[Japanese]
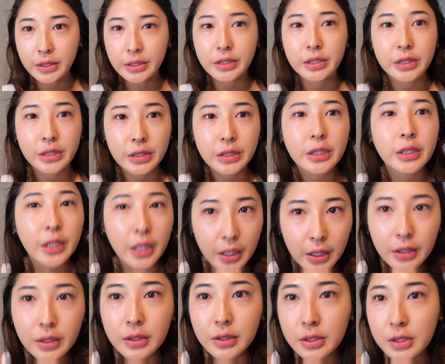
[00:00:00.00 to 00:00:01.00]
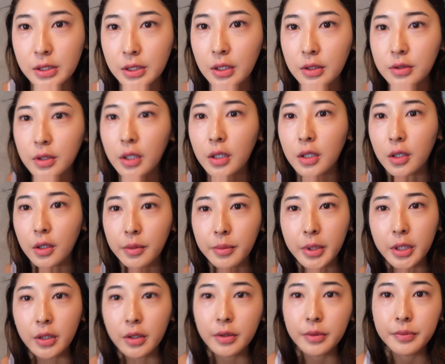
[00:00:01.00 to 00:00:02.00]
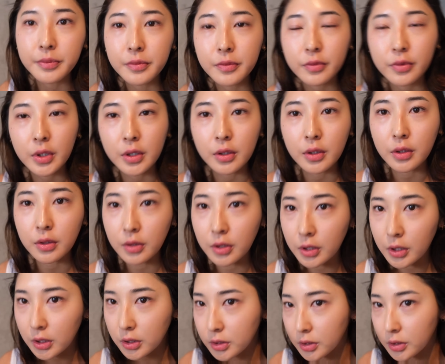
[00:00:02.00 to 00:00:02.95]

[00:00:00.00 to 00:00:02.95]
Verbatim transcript: 12年1年ぐらいかまだファンデ塗り出し